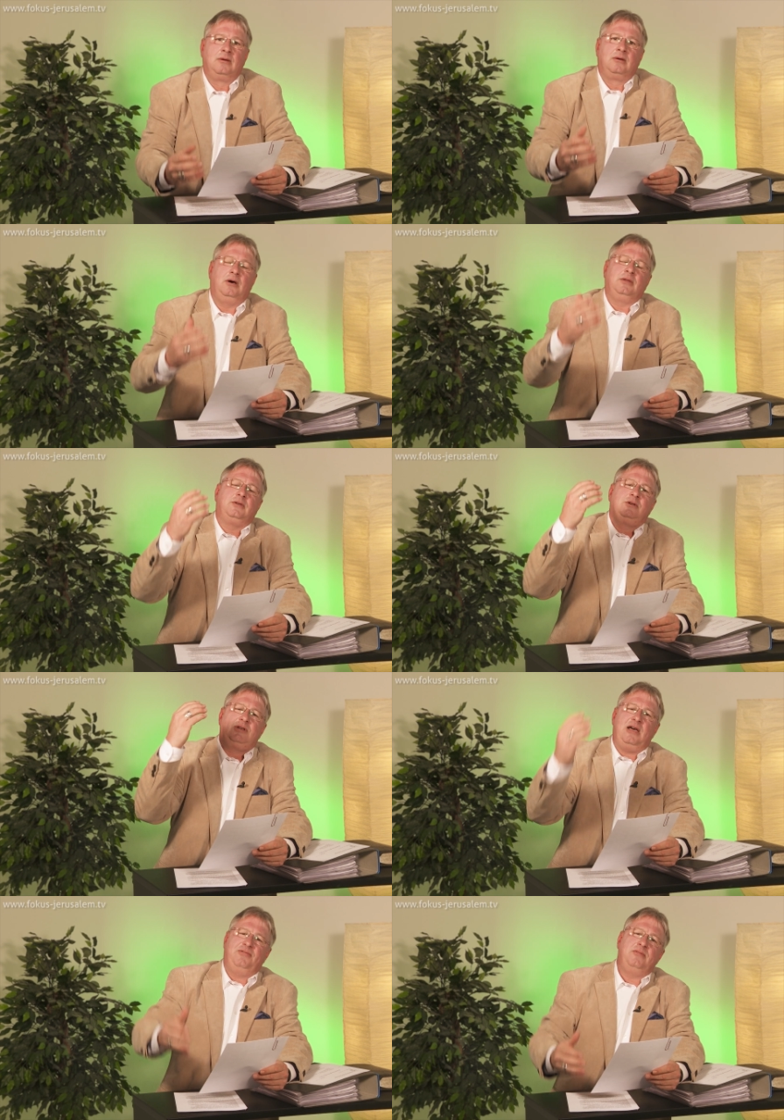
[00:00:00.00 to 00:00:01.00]
Gott,
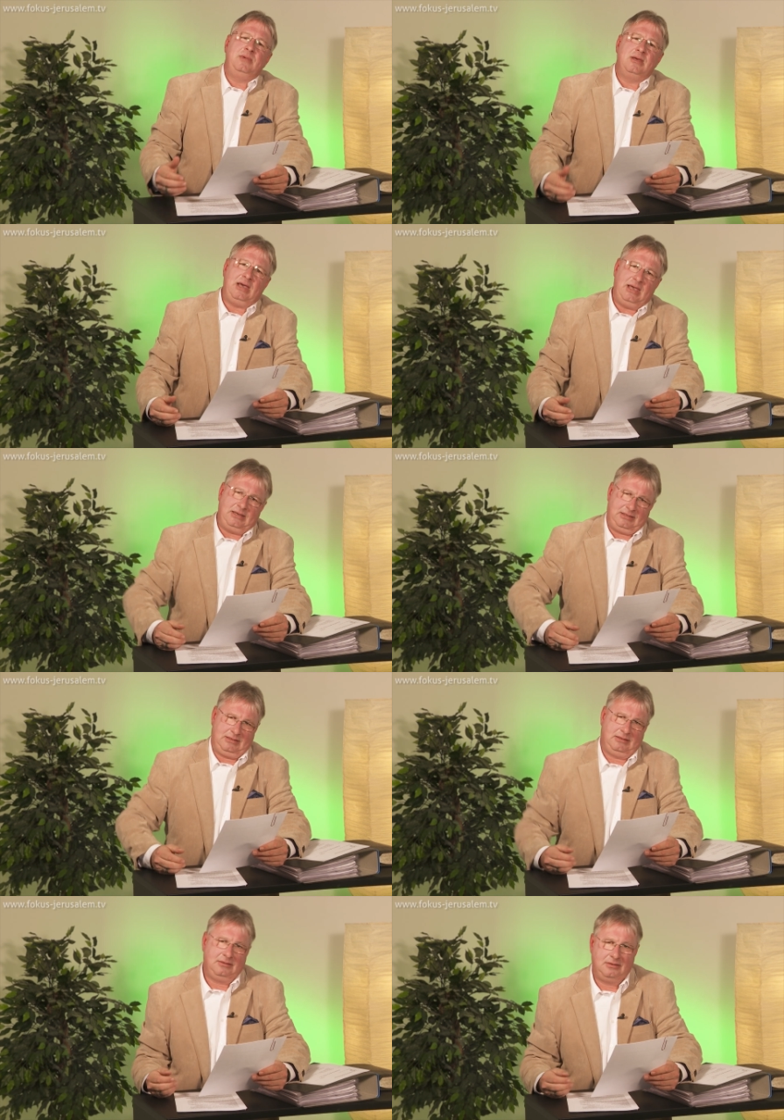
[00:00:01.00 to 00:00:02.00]
schaffe mir
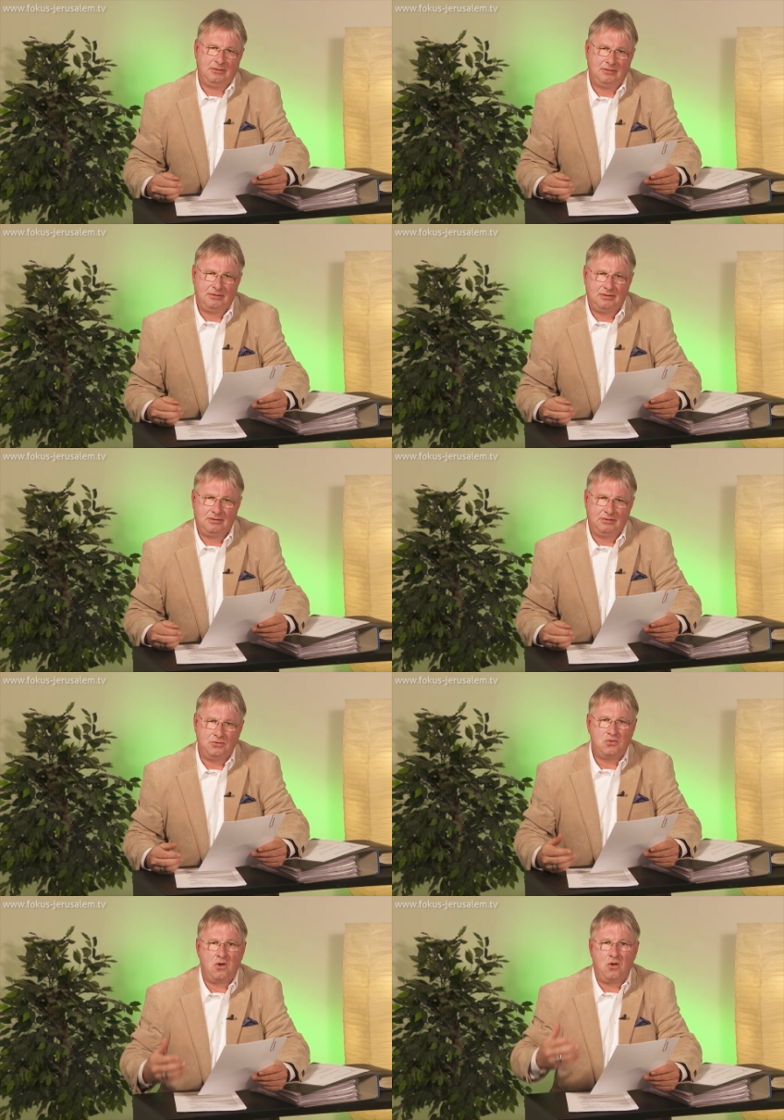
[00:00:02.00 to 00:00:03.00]
Recht,
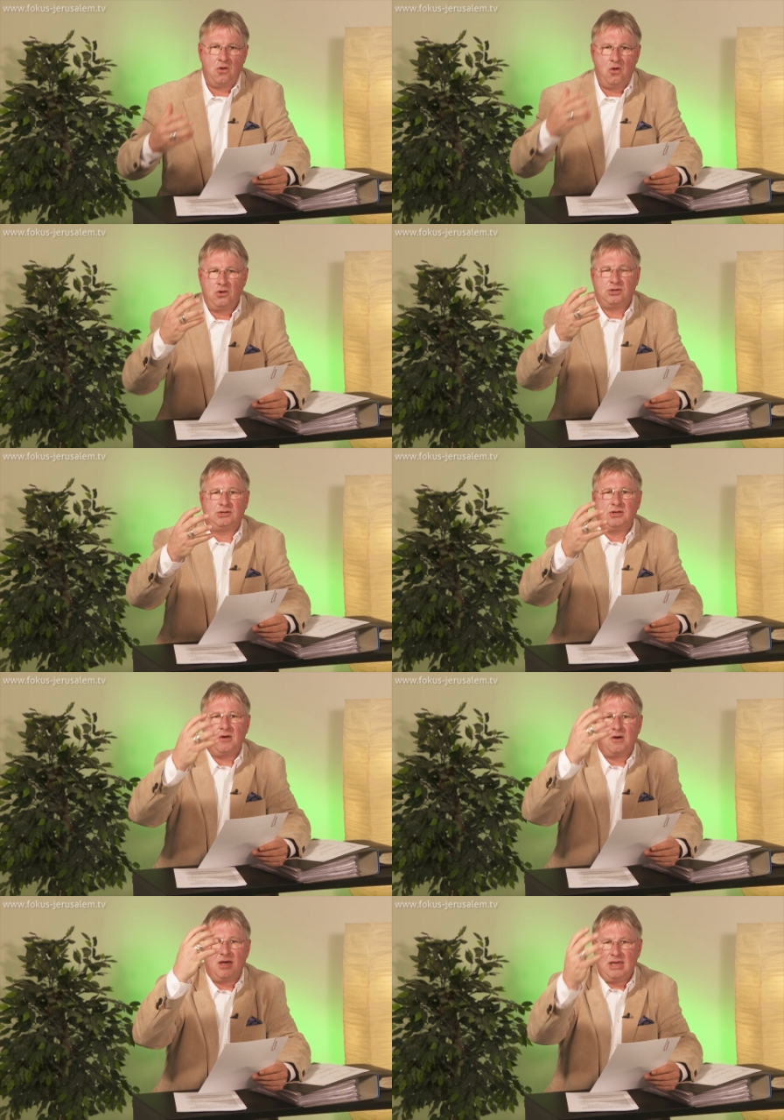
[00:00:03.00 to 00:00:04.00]
du
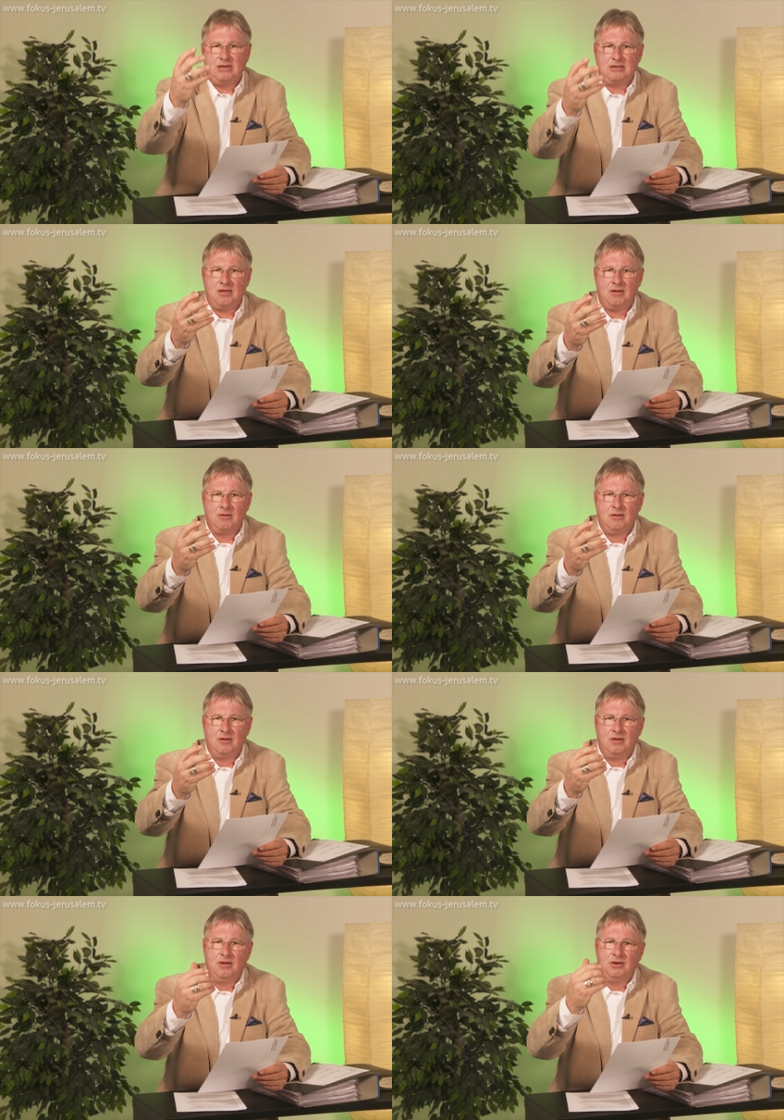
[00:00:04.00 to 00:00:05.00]
höchster Richter,
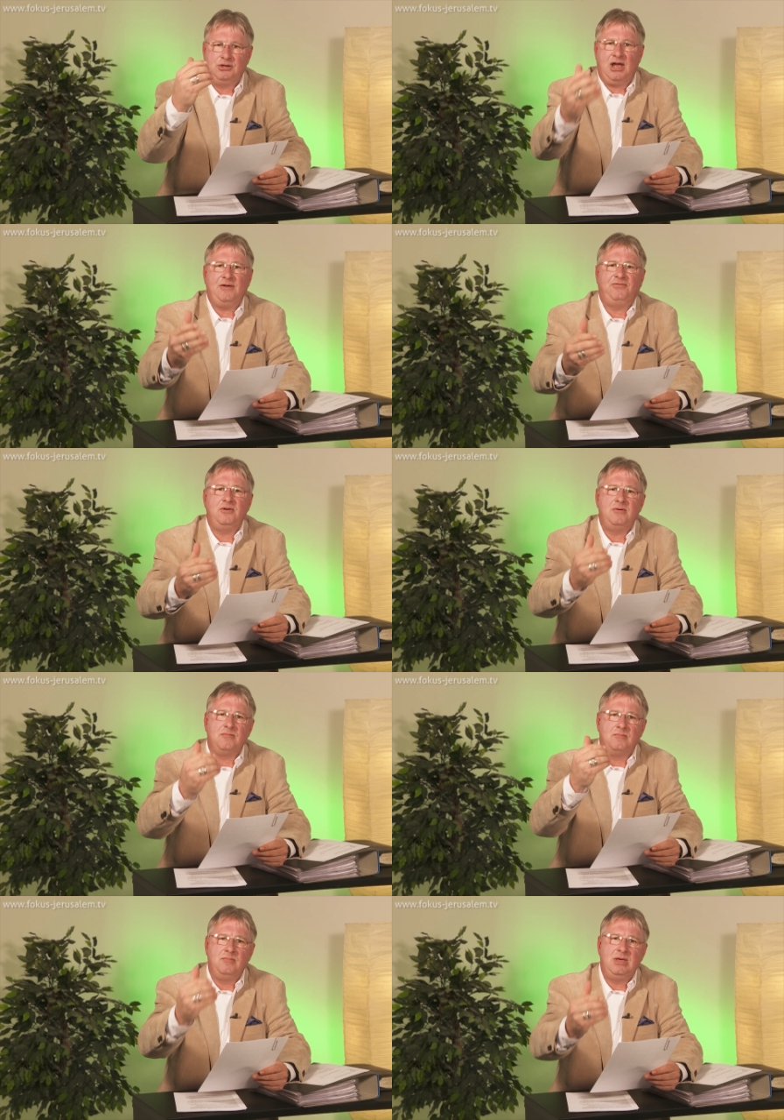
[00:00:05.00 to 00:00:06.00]
schaffe
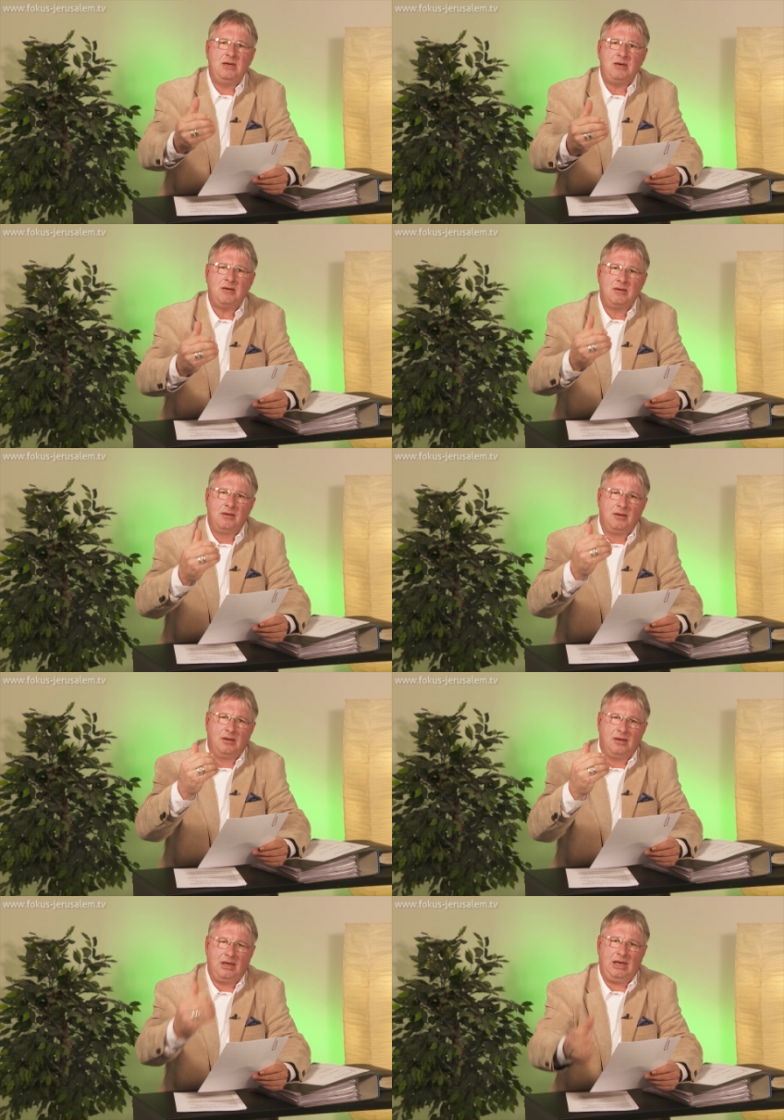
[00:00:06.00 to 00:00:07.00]
mir
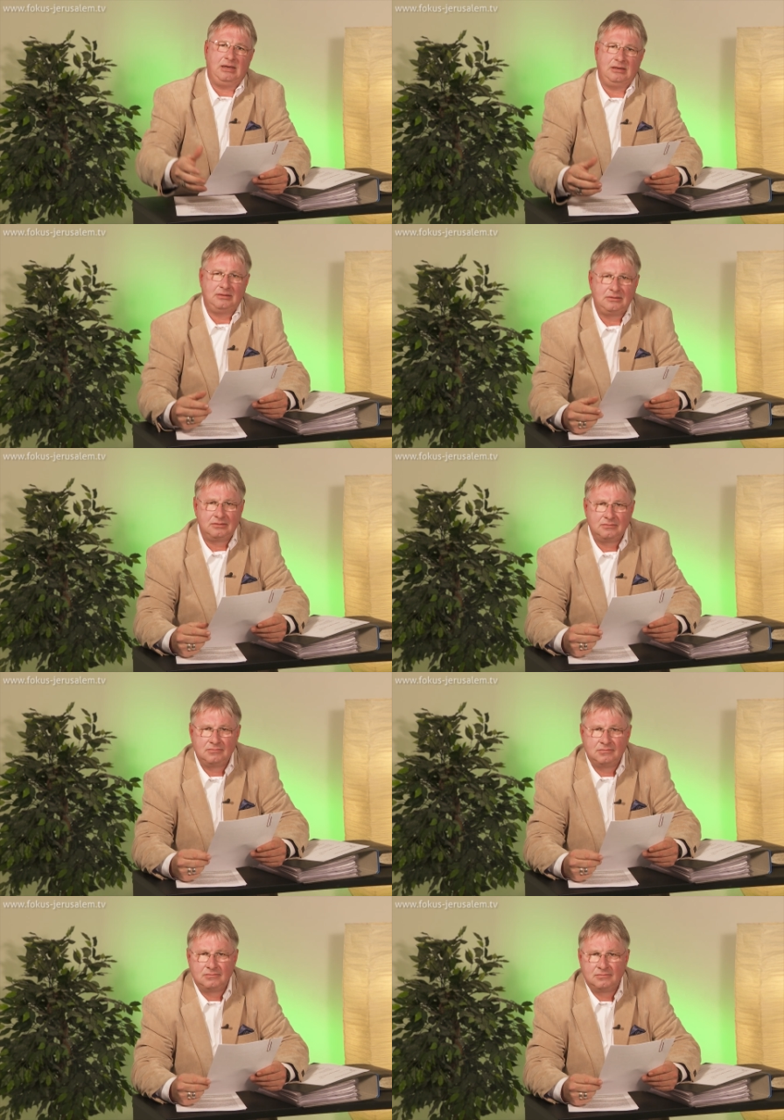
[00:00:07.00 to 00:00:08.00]
Recht.
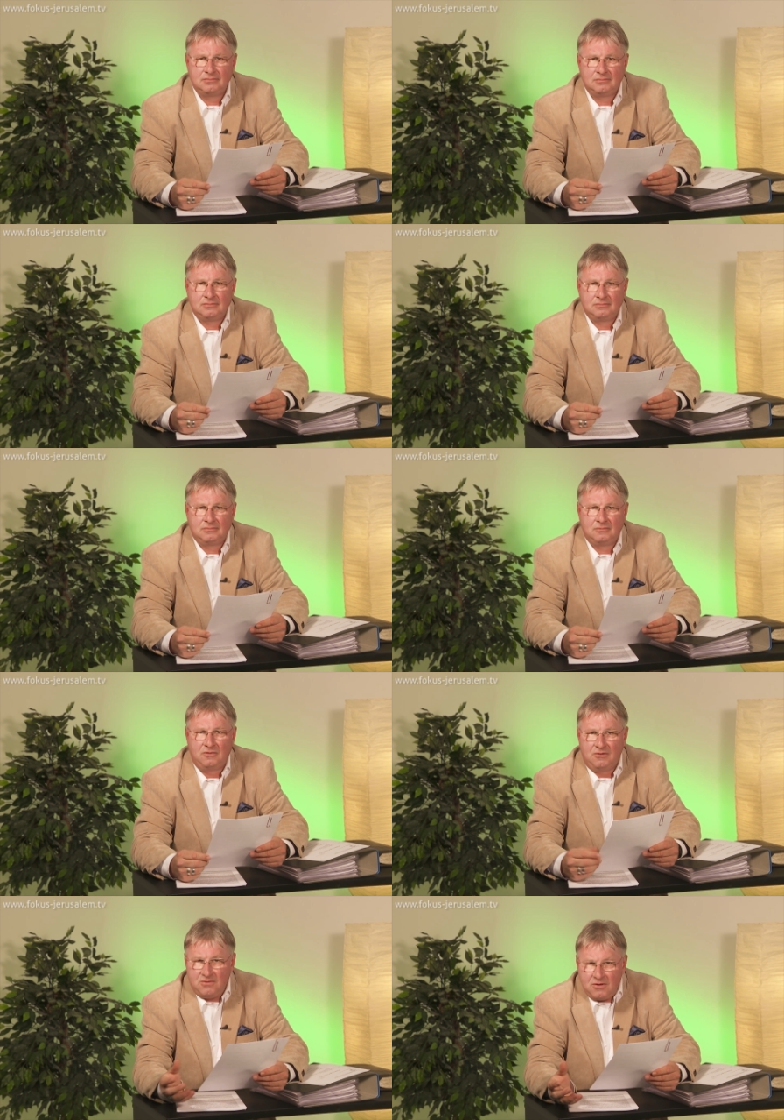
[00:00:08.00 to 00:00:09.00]

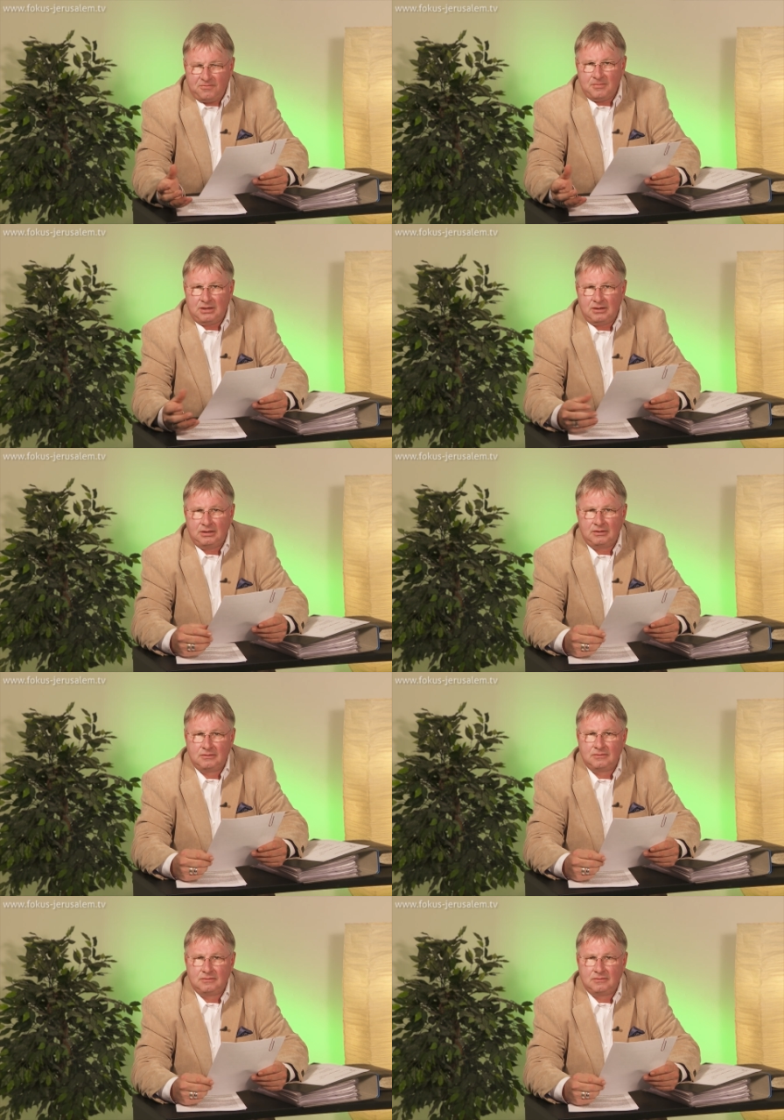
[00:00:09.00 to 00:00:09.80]
Verwirf mich nicht.